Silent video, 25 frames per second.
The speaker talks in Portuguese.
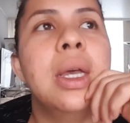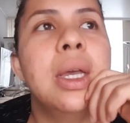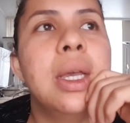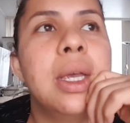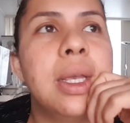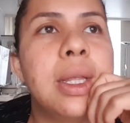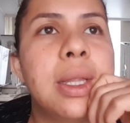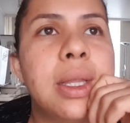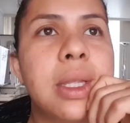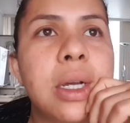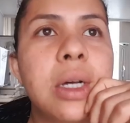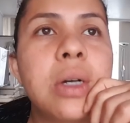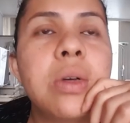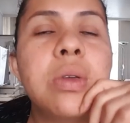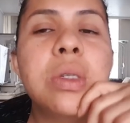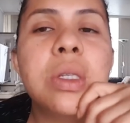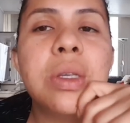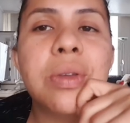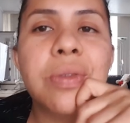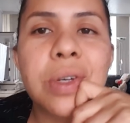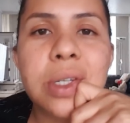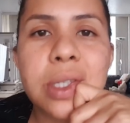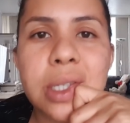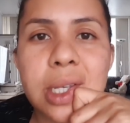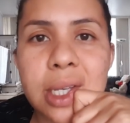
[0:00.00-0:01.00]
Então, se
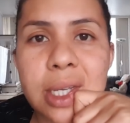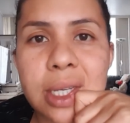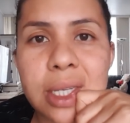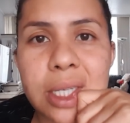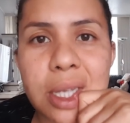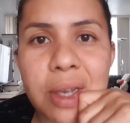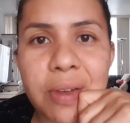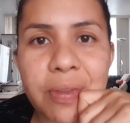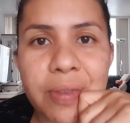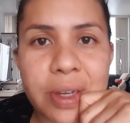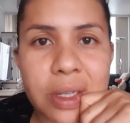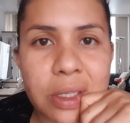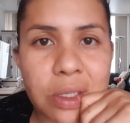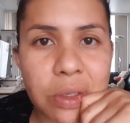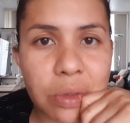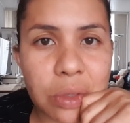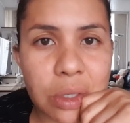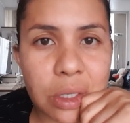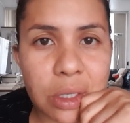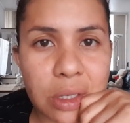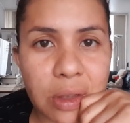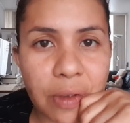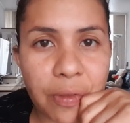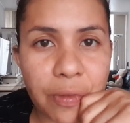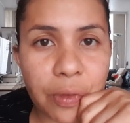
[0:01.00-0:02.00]
você quiser fazer o
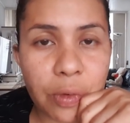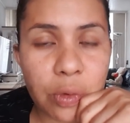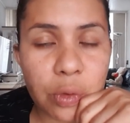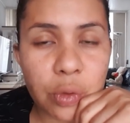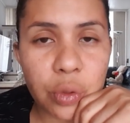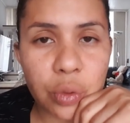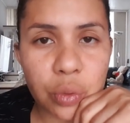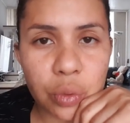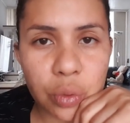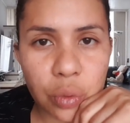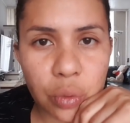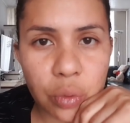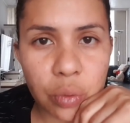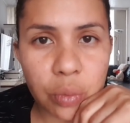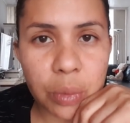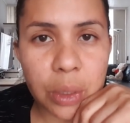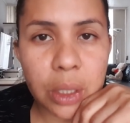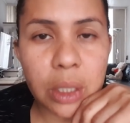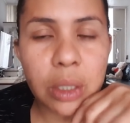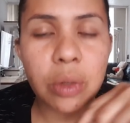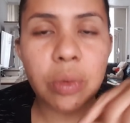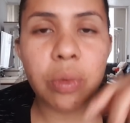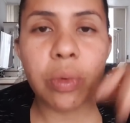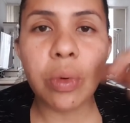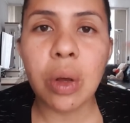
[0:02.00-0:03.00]
desafio junto
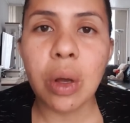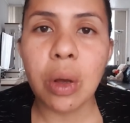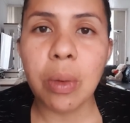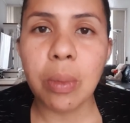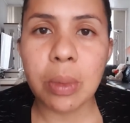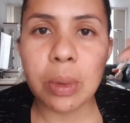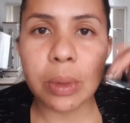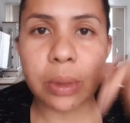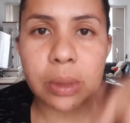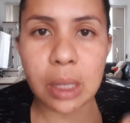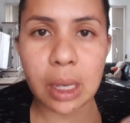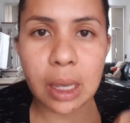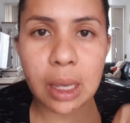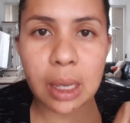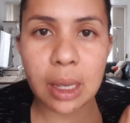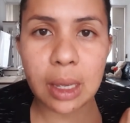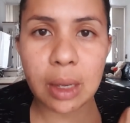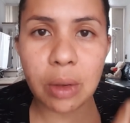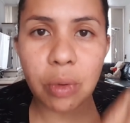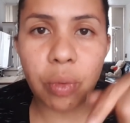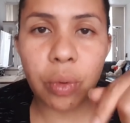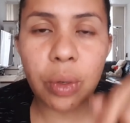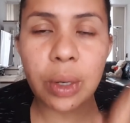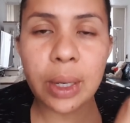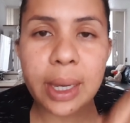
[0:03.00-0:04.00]
comigo,
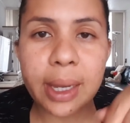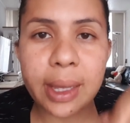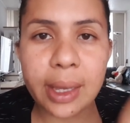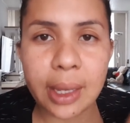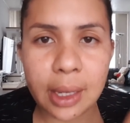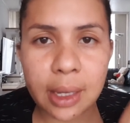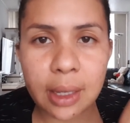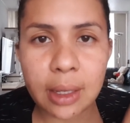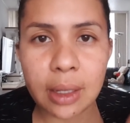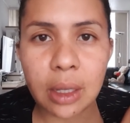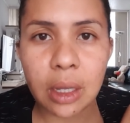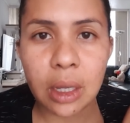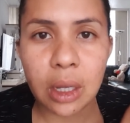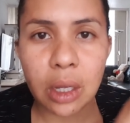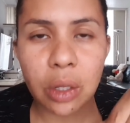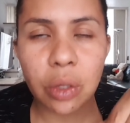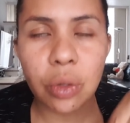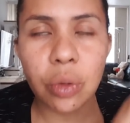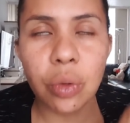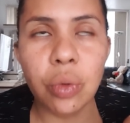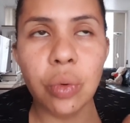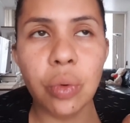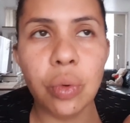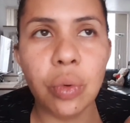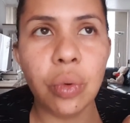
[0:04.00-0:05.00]
é o link
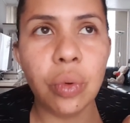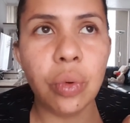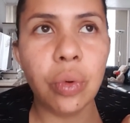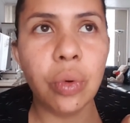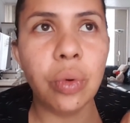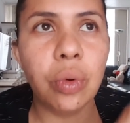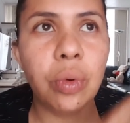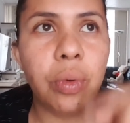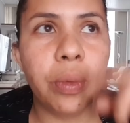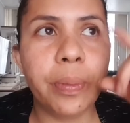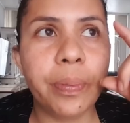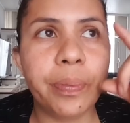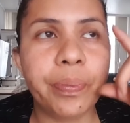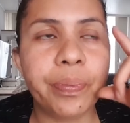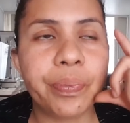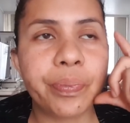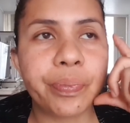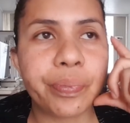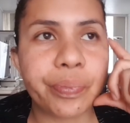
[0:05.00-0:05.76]
do...